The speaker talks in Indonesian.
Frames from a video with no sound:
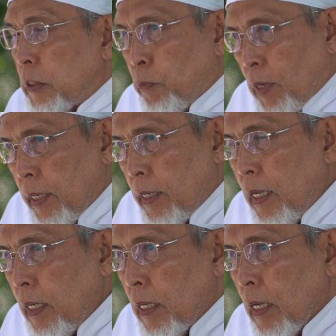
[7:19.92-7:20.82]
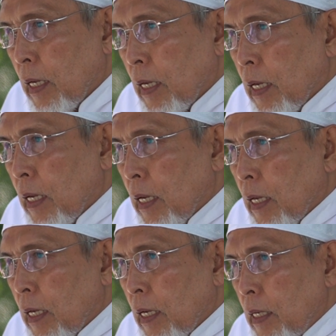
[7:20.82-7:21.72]
Kesimpulannya
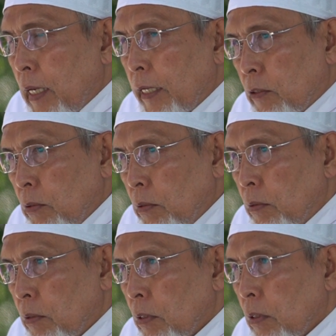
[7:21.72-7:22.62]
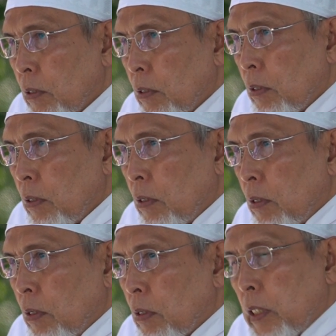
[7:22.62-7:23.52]
yaitu
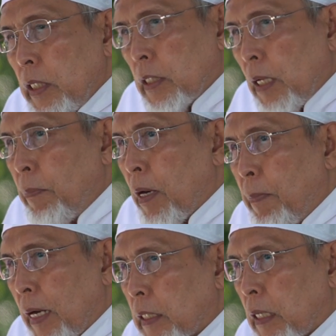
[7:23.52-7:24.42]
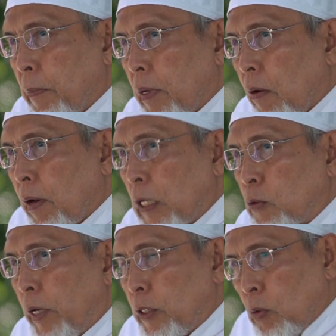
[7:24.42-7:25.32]
kita berbakti kepada
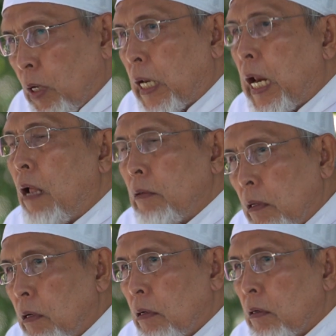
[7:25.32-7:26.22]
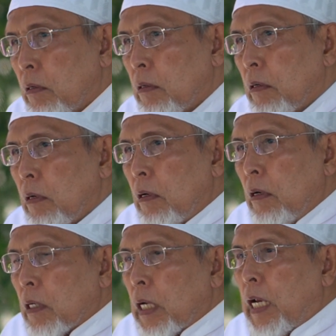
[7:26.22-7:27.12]
orang tua itu karena Allah.
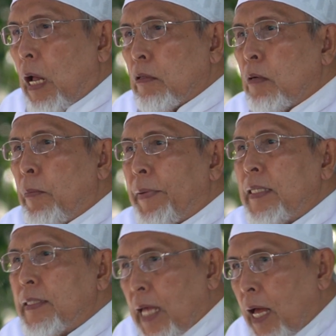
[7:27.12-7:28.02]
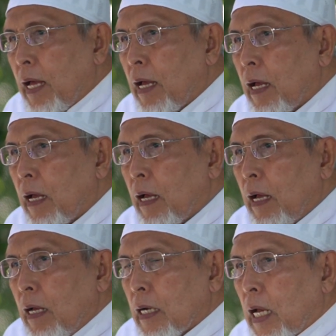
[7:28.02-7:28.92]
Karena Allah memerintah.
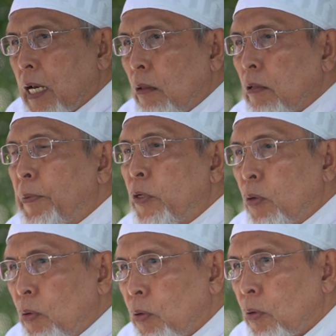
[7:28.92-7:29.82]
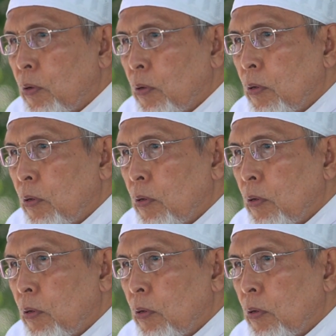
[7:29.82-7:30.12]
Karena Allah menyuruh.